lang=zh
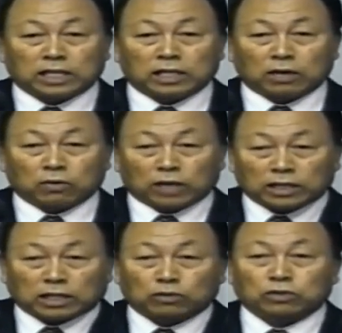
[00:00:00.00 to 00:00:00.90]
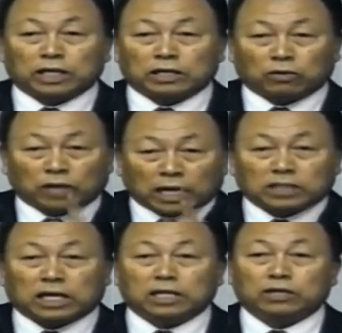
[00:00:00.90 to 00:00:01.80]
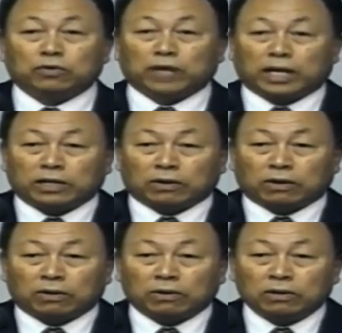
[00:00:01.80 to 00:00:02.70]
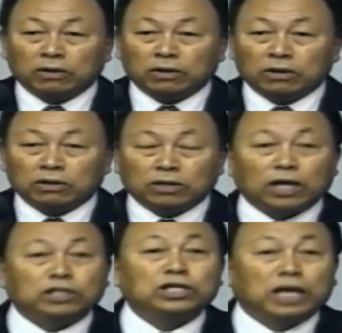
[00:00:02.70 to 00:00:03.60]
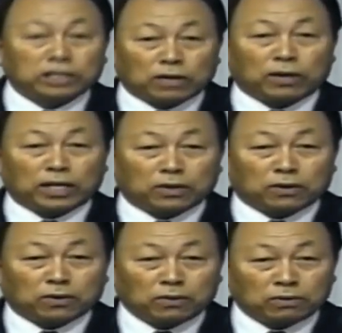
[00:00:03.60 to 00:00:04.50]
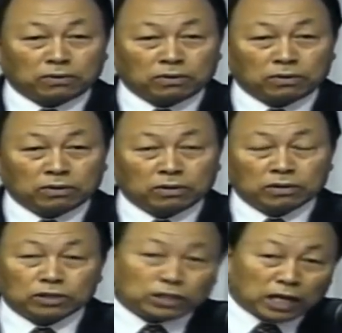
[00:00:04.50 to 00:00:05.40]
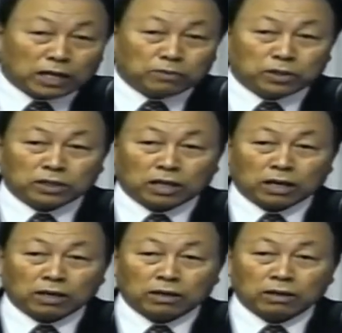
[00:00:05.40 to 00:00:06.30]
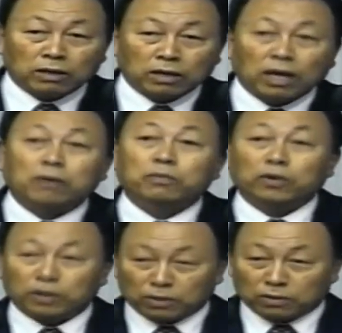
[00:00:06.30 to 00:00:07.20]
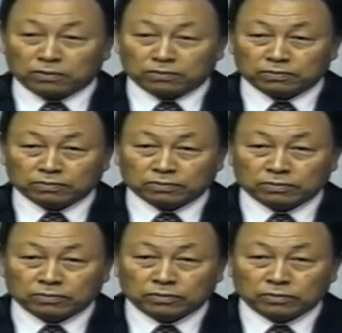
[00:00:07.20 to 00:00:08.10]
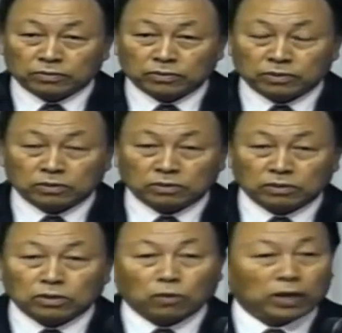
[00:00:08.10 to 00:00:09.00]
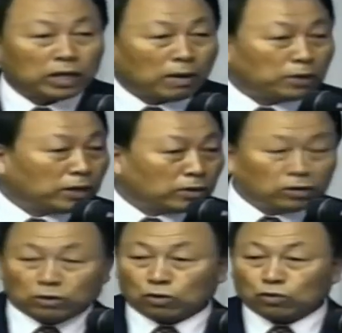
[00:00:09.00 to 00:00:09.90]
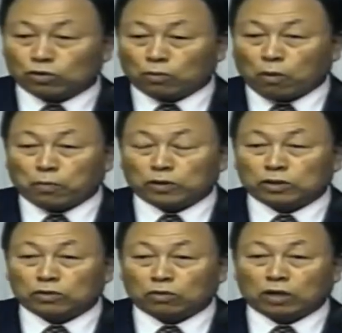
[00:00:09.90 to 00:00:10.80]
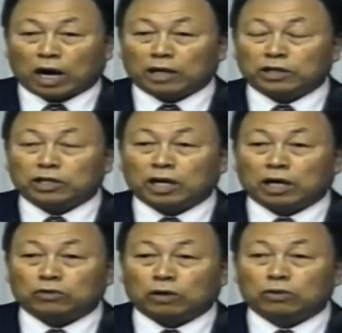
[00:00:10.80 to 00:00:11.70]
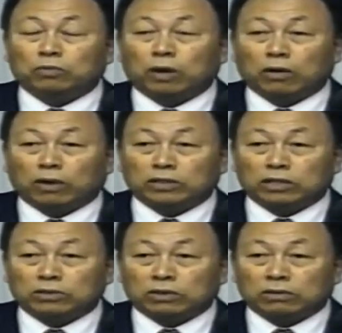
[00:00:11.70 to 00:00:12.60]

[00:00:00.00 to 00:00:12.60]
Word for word: 照着上帝的话语，使我得祝福，使我的儿孙得祝福，使我的国家得祝福。这正是信仰生活呀！信仰生活是幸福，信仰本身就是幸福。